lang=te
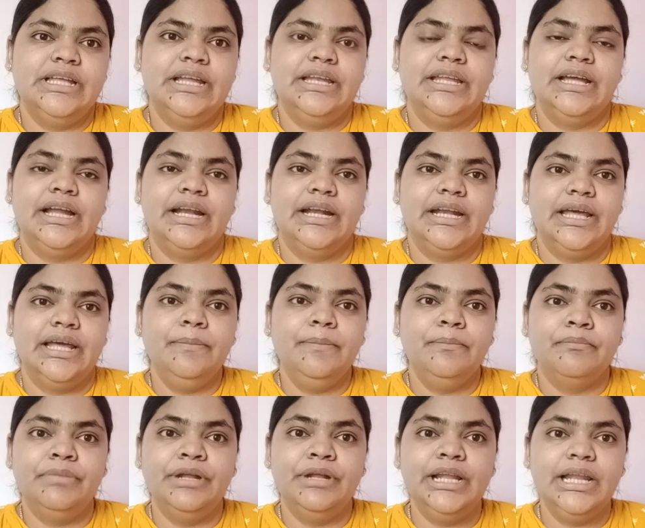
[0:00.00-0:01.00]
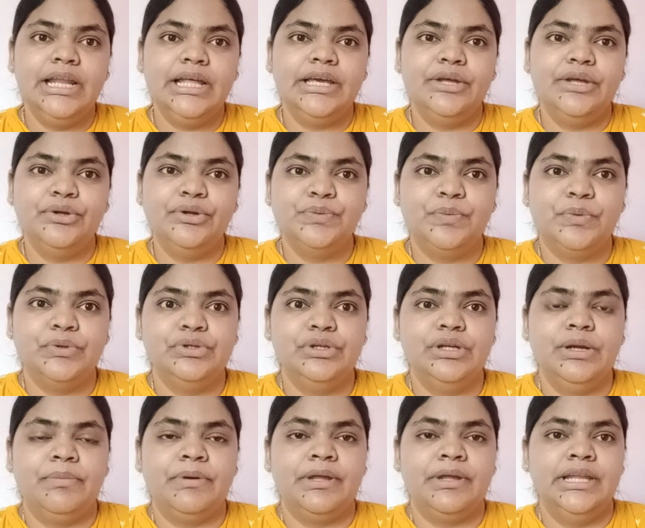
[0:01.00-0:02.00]
ఏంటి అంటే పిల్లలకి ఈరోజు
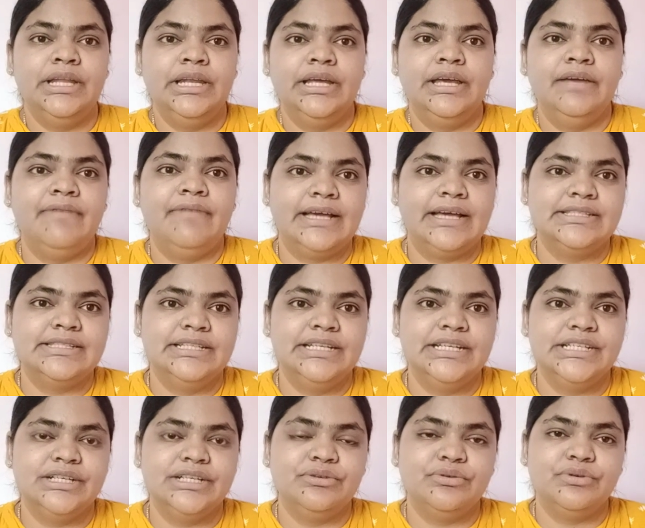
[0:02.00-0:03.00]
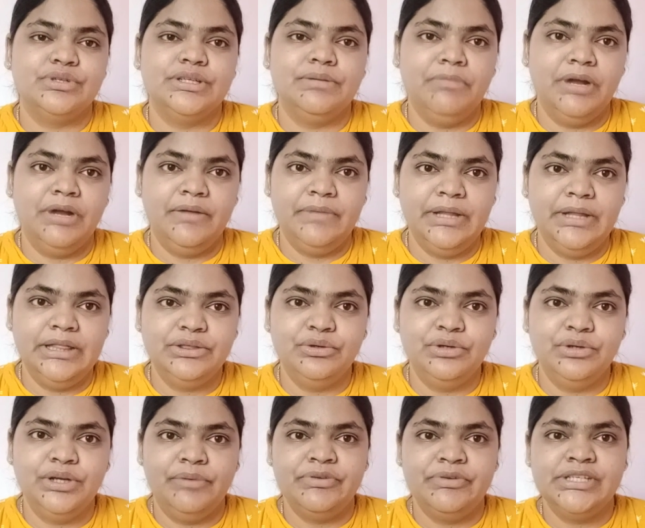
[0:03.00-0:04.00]
పొద్దున పదింటికి వ్యాక్సినేషన్ కోసం మనం
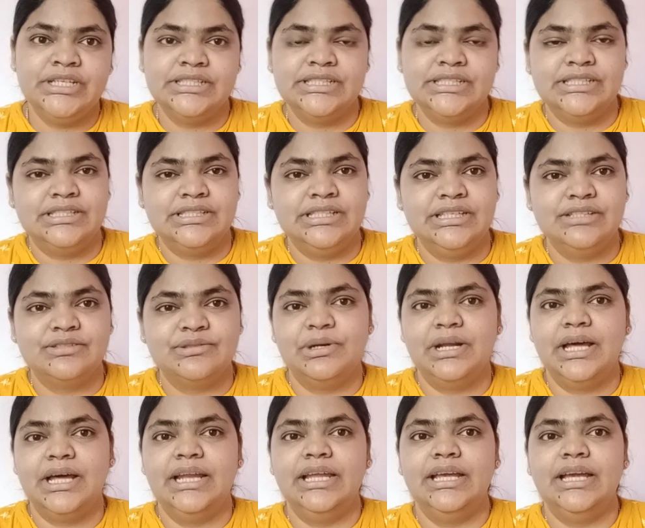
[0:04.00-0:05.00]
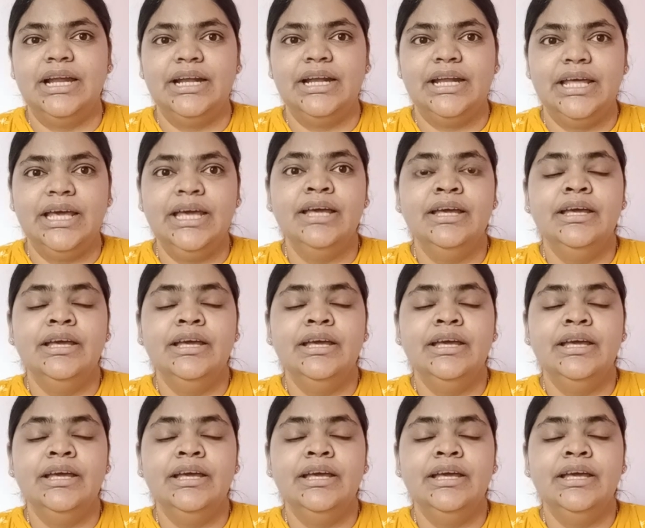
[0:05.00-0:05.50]
వెళ్తున్నాం ఇంజెక్షన్స్ తీసుకోవడానికి అంటే